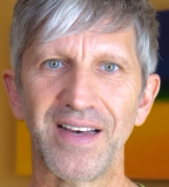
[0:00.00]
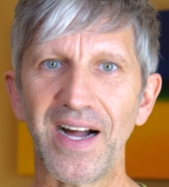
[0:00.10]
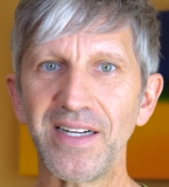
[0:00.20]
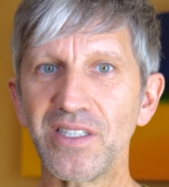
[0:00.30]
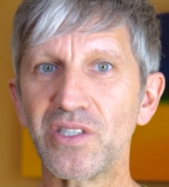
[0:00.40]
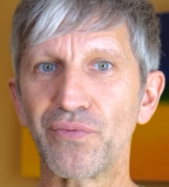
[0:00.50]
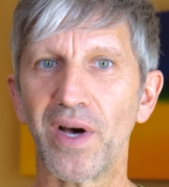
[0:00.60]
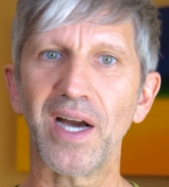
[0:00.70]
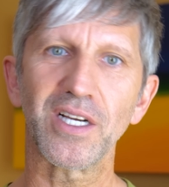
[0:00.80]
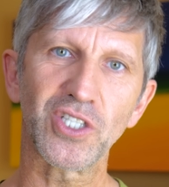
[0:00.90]
All diese
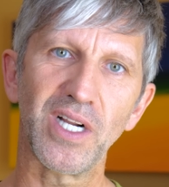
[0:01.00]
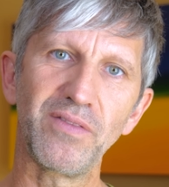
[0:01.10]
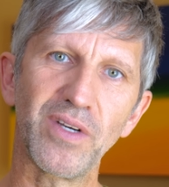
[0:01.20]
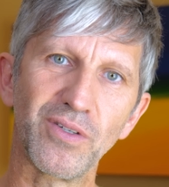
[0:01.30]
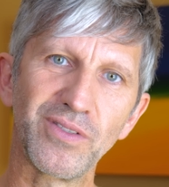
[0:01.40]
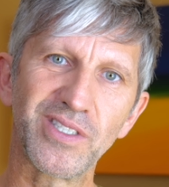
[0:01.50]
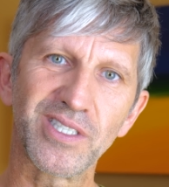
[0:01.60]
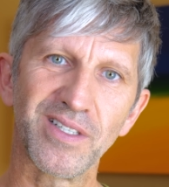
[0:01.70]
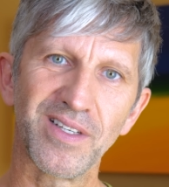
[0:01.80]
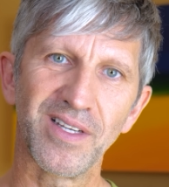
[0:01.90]
Fragen stellen wir
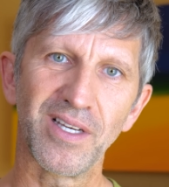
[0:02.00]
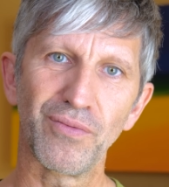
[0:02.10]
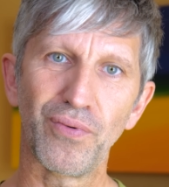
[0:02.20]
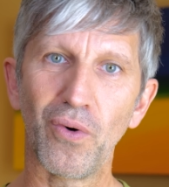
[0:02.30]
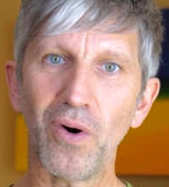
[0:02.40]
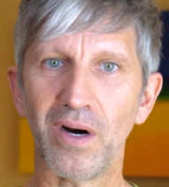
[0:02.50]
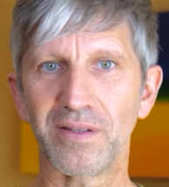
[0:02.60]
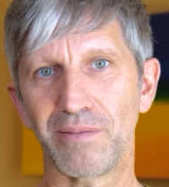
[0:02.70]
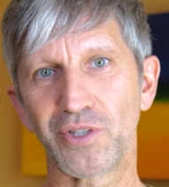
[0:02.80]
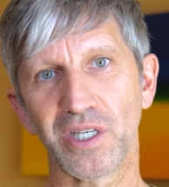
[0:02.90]
uns vor
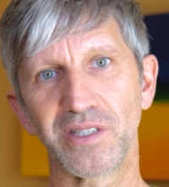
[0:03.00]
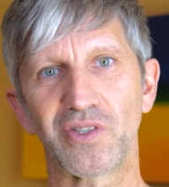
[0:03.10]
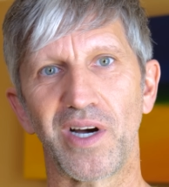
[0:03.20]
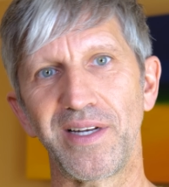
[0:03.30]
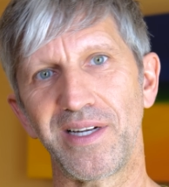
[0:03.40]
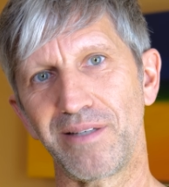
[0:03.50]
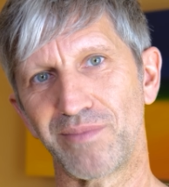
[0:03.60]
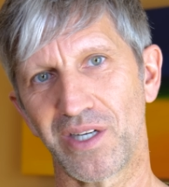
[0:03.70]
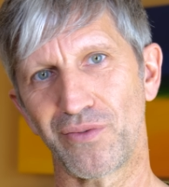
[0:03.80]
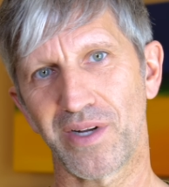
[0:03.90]
dem Schritt zu einer
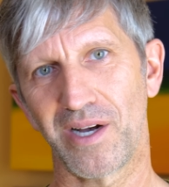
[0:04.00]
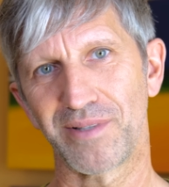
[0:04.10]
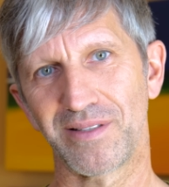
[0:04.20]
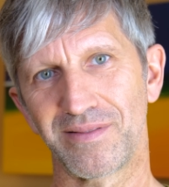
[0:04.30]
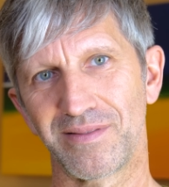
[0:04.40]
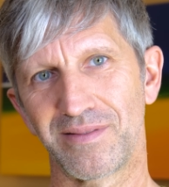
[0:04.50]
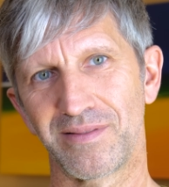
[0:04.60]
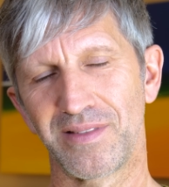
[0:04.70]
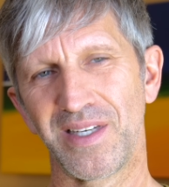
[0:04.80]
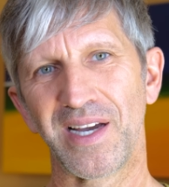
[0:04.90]
Lebensaufgabe.
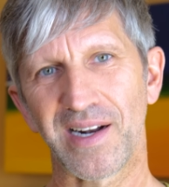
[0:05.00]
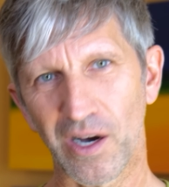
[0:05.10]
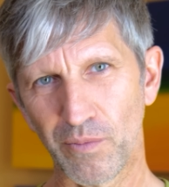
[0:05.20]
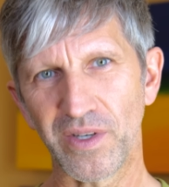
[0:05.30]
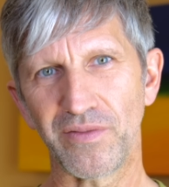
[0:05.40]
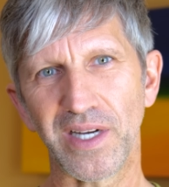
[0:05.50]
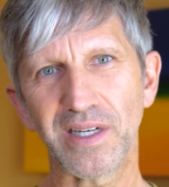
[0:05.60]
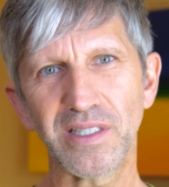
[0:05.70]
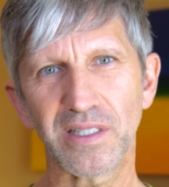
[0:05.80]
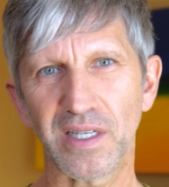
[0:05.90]
Glauben wir
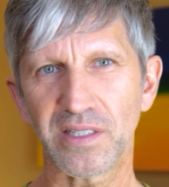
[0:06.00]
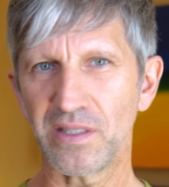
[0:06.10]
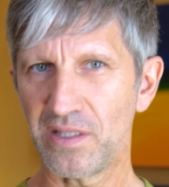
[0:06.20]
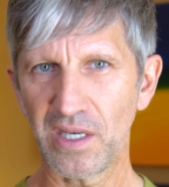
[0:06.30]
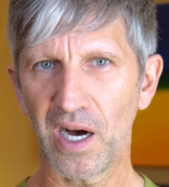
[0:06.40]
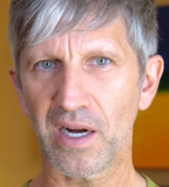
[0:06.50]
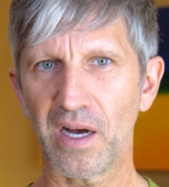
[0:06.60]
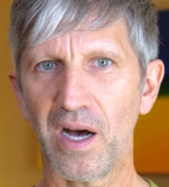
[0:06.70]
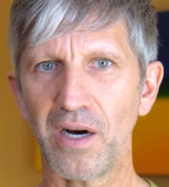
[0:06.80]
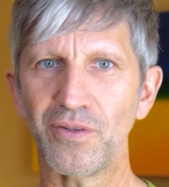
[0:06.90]
wirklich, dass die
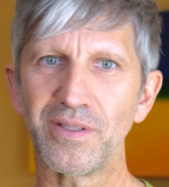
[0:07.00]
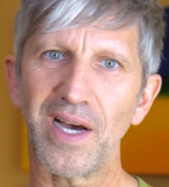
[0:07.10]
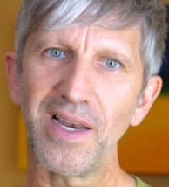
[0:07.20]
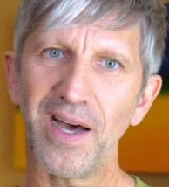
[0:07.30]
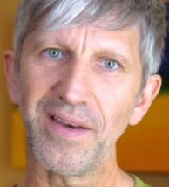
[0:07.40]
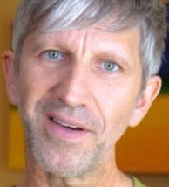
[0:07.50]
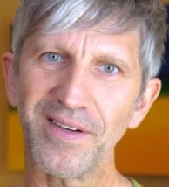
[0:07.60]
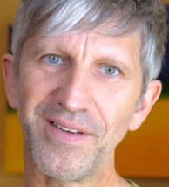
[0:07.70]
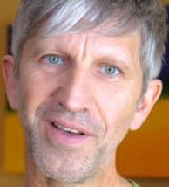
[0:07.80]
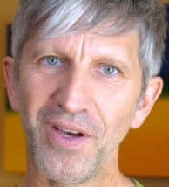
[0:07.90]
IHK und alle
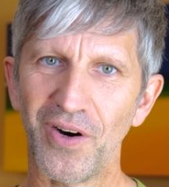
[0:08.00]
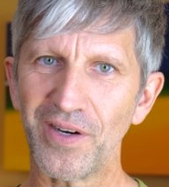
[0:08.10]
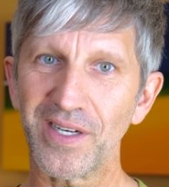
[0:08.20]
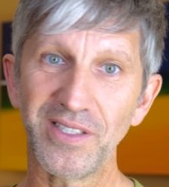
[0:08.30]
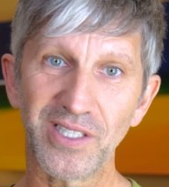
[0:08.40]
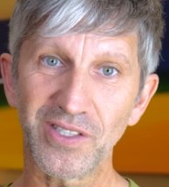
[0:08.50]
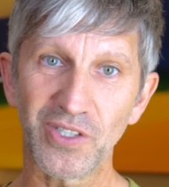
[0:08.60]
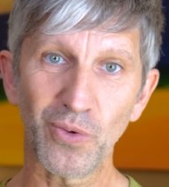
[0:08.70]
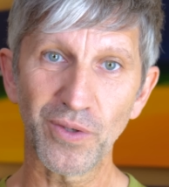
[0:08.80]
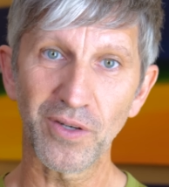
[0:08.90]
anderen
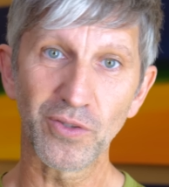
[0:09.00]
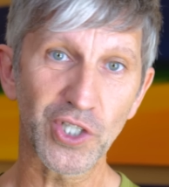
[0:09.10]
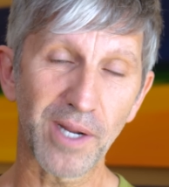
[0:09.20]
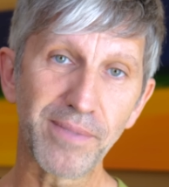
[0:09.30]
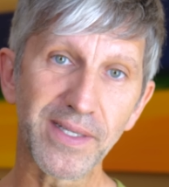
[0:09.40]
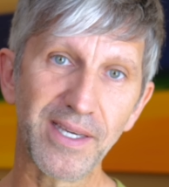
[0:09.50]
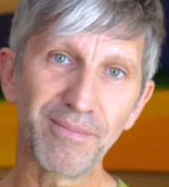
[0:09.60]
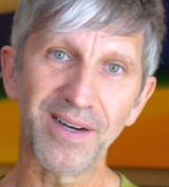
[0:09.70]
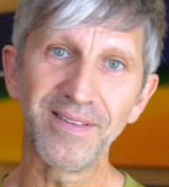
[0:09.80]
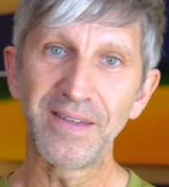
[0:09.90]
Organisationen und
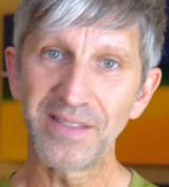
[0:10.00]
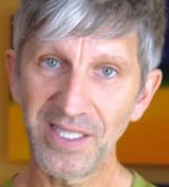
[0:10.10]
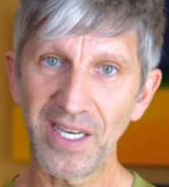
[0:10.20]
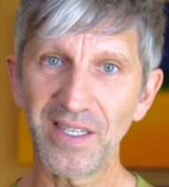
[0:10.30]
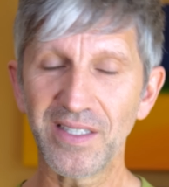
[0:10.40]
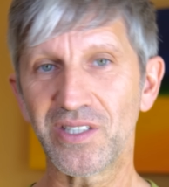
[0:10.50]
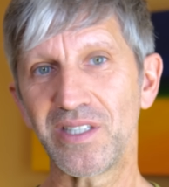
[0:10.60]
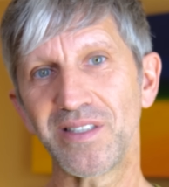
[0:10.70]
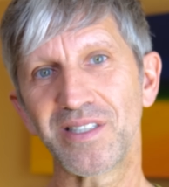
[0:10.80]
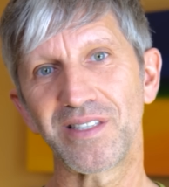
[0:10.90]
Stempelgeber diejenigen
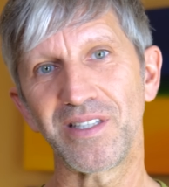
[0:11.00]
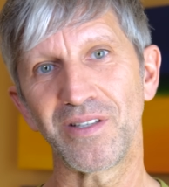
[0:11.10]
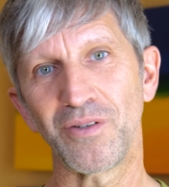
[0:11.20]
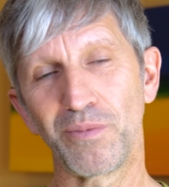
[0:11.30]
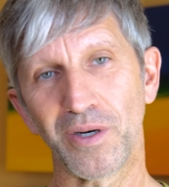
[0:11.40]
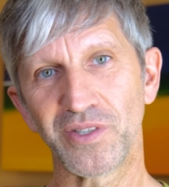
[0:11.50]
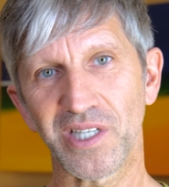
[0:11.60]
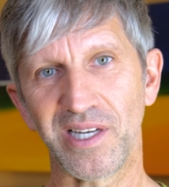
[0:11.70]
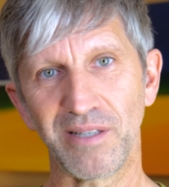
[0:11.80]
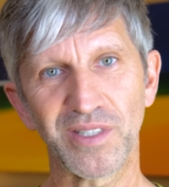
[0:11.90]
sind, die über
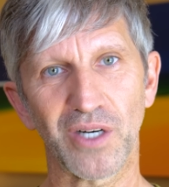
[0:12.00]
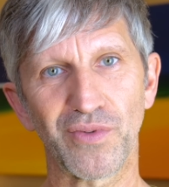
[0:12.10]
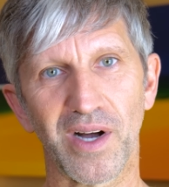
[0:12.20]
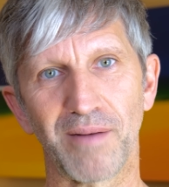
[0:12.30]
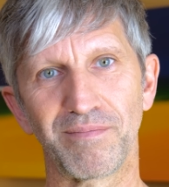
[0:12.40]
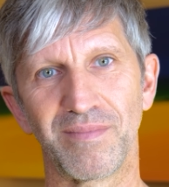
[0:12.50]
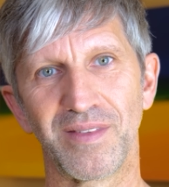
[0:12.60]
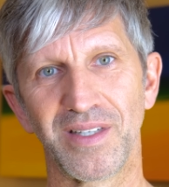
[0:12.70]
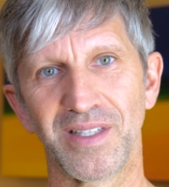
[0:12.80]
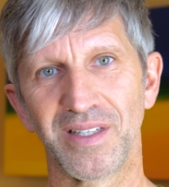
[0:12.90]
unsere Lebensaufgaben
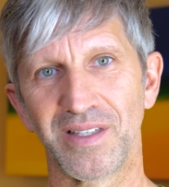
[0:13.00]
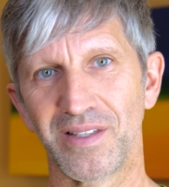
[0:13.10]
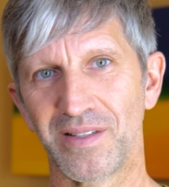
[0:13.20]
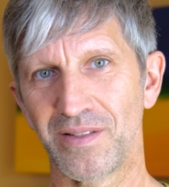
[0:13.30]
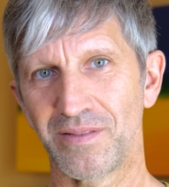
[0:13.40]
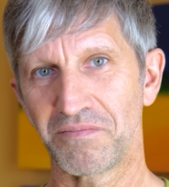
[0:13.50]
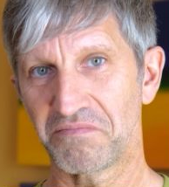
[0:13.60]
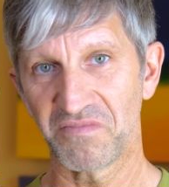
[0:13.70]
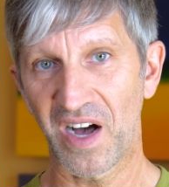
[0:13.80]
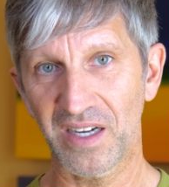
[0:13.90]

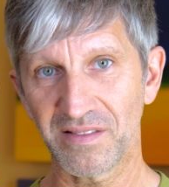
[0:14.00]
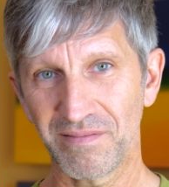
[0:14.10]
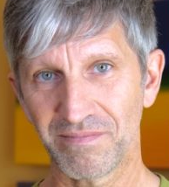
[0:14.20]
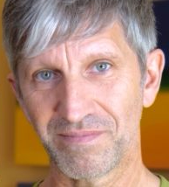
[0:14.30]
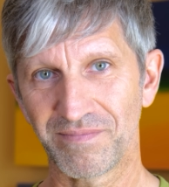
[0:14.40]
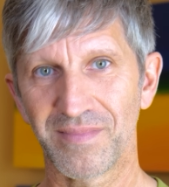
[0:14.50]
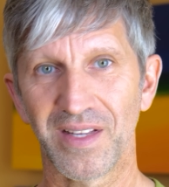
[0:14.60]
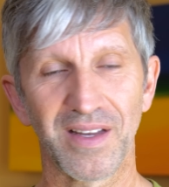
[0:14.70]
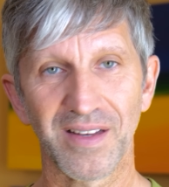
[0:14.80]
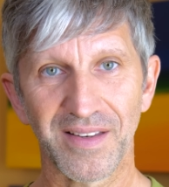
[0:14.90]
wachen?
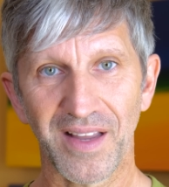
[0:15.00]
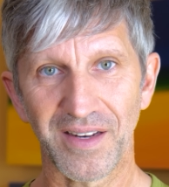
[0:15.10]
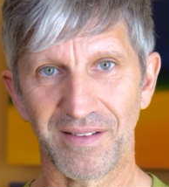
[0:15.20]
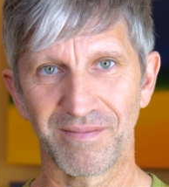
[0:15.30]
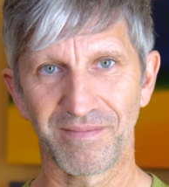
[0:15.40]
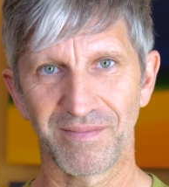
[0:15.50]
Nein.